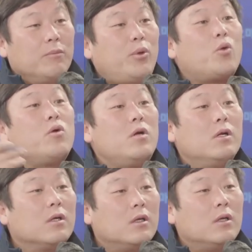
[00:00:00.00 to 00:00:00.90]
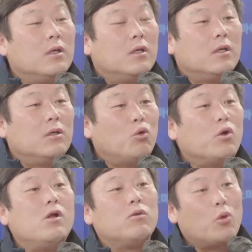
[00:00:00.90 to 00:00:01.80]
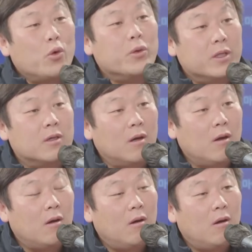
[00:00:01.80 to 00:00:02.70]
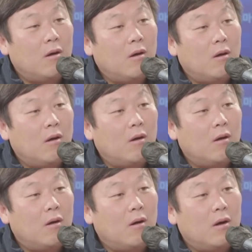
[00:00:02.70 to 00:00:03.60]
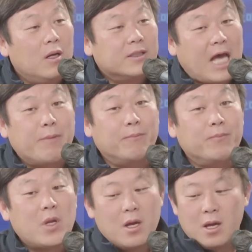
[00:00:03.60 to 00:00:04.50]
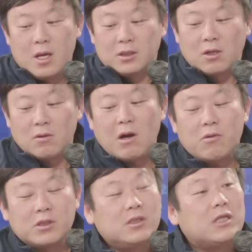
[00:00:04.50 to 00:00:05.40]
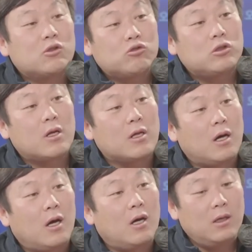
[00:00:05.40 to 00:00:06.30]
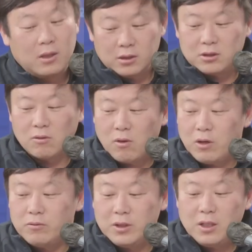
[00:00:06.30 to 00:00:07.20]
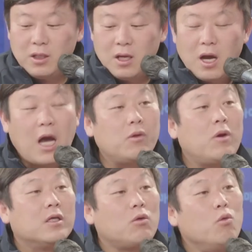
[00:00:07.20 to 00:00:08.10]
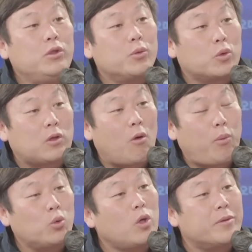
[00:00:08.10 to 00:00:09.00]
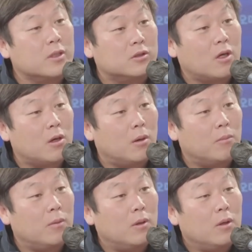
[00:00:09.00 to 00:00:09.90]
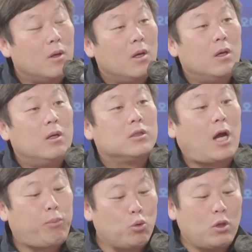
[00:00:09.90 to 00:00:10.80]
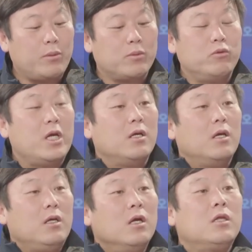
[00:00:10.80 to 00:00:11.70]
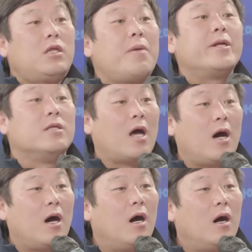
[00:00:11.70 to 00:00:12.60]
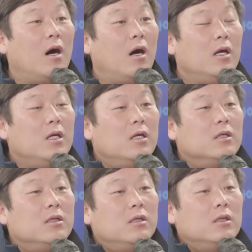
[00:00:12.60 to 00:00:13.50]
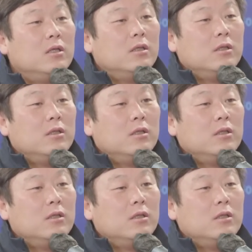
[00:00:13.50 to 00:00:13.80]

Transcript: 표를 어... 노리, 노리고 있는 거예요. 어... 삼. 전광훈을 진짜 축출하다가 전광훈이 한교한테 오십억 줬다고 폭내버린 것처럼 네. 다 폭내버리면 우리 엿대버린다. 음...